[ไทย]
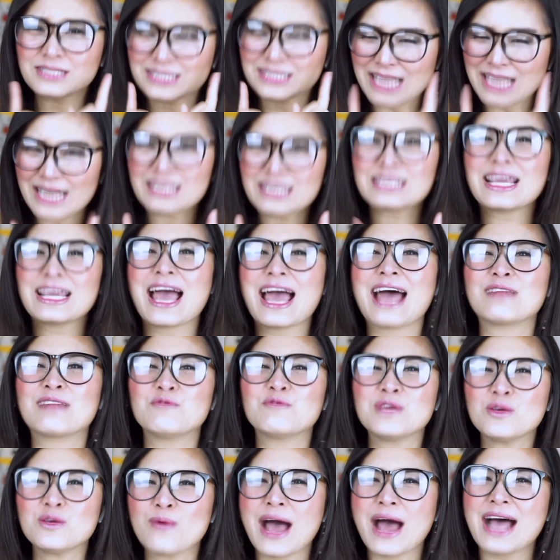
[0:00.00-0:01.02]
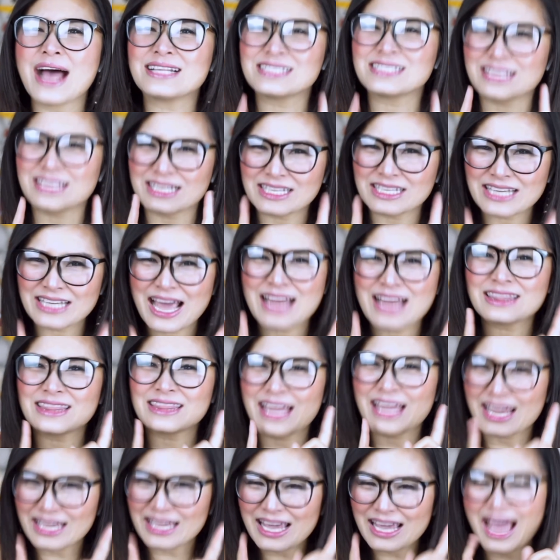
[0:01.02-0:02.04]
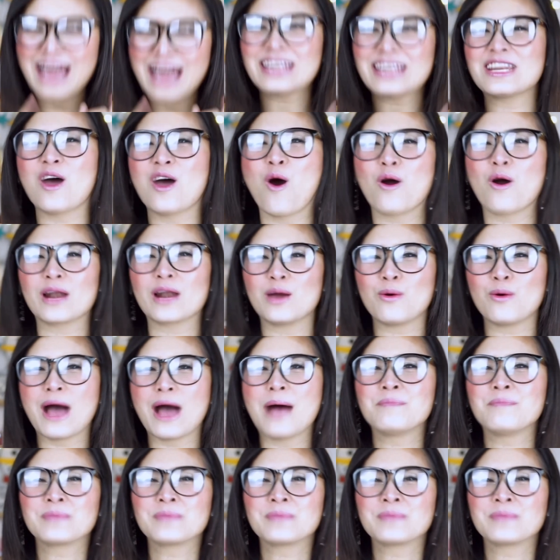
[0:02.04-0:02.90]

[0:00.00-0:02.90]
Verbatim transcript: จัดงานวิวาจัดงานแต่งงานดองแล้วว่า